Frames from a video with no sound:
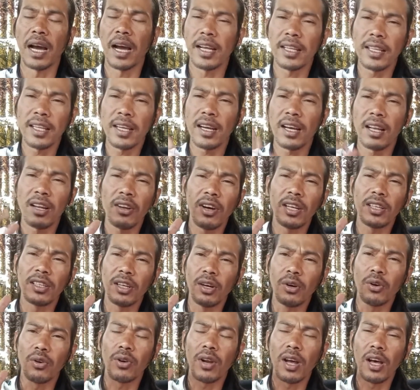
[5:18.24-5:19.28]
makanya kalau
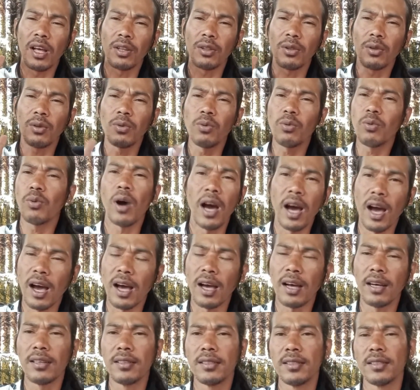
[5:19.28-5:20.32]
ada orang
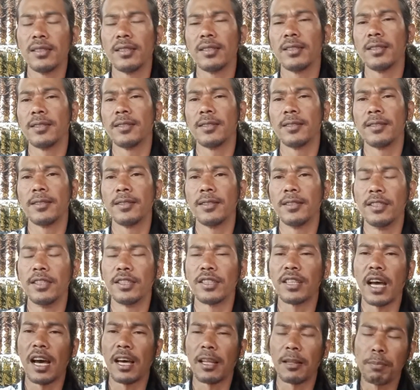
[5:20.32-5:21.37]
tua
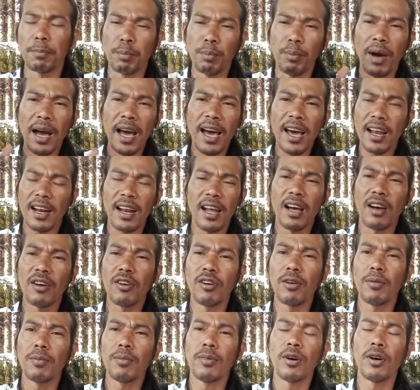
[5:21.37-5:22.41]
di saat marah
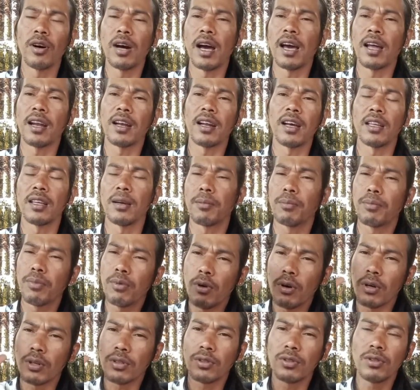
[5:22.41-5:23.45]
ngomong anaknya
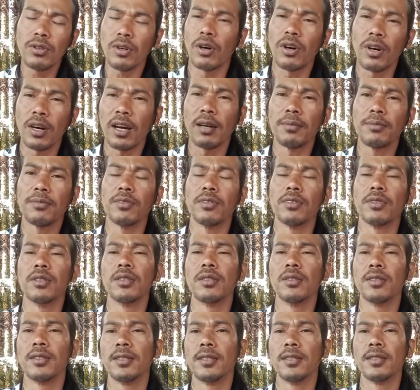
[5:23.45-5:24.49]
bodoh kamu
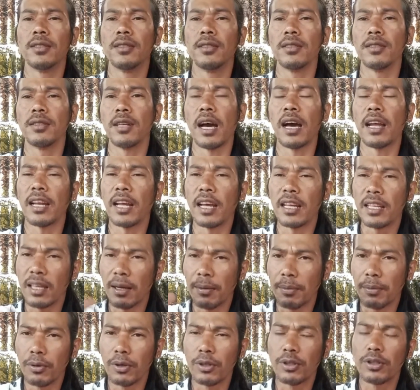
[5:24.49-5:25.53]

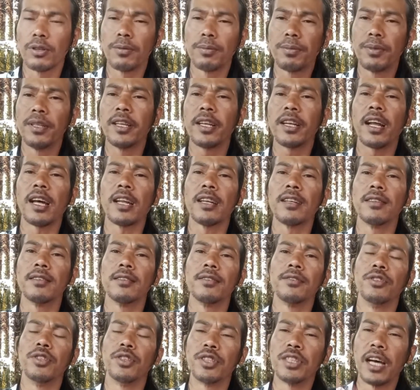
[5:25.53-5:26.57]
anaknya bodoh beneran
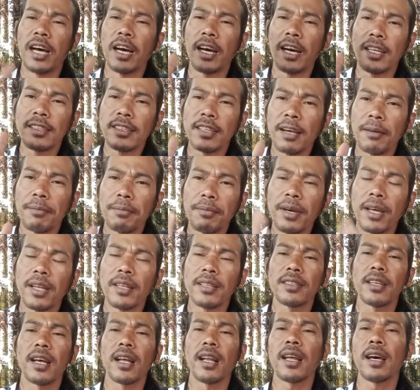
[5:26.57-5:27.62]
ya jangan
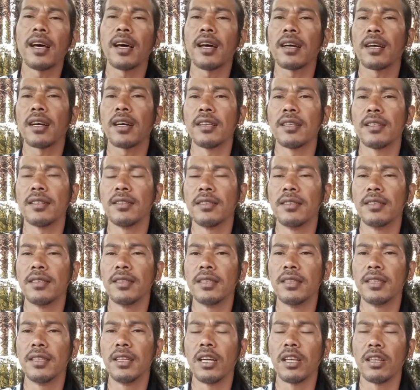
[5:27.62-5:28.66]
sampean salahkan
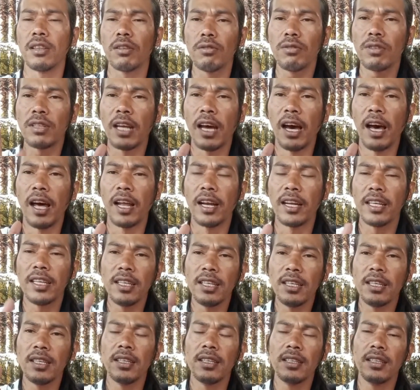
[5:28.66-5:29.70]
itu
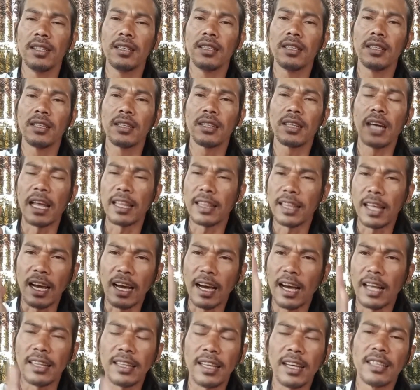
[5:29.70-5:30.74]
dari
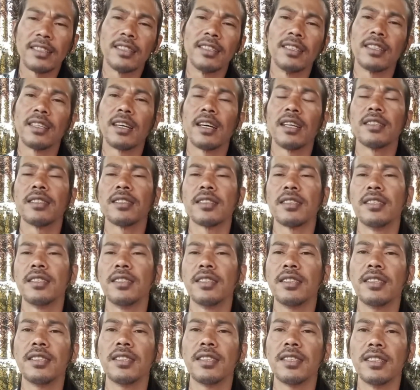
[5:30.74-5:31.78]
kata-kata jenengan
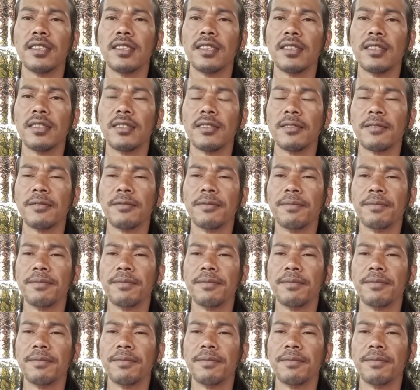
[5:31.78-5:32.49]
sendiri